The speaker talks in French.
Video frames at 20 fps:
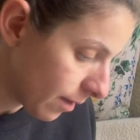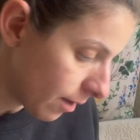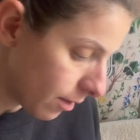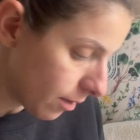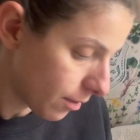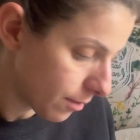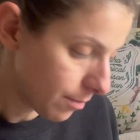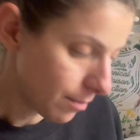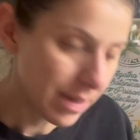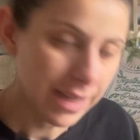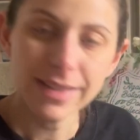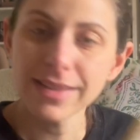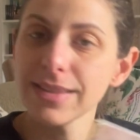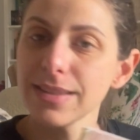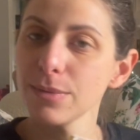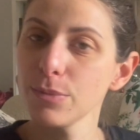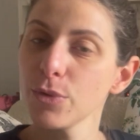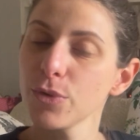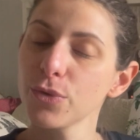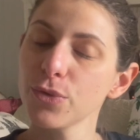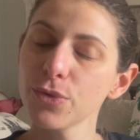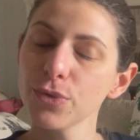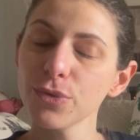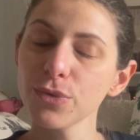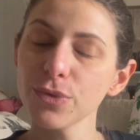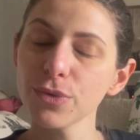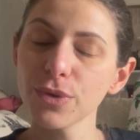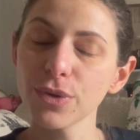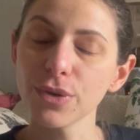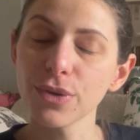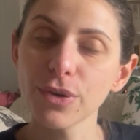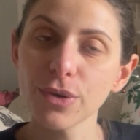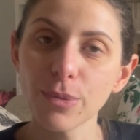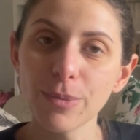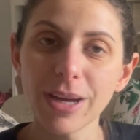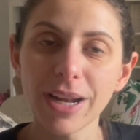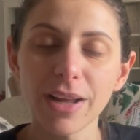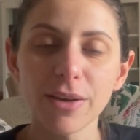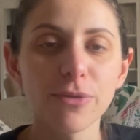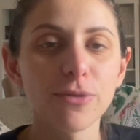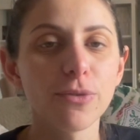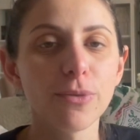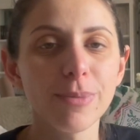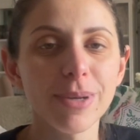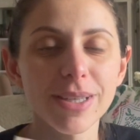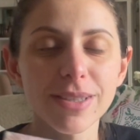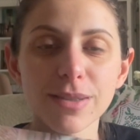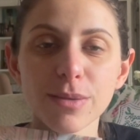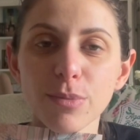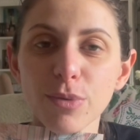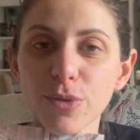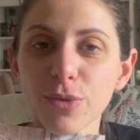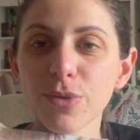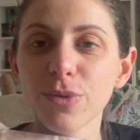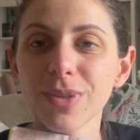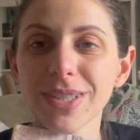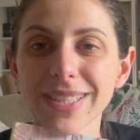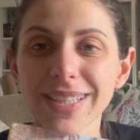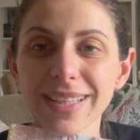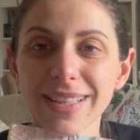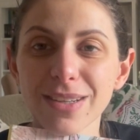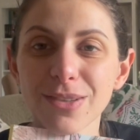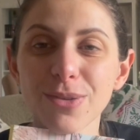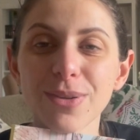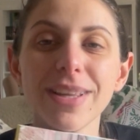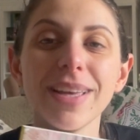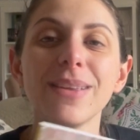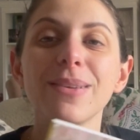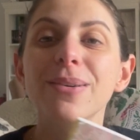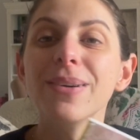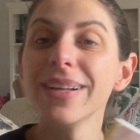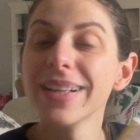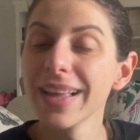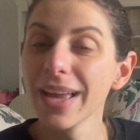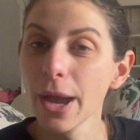Oh, merci beaucoup euh, Robert Laffont, merci beaucoup Serena Giuliano.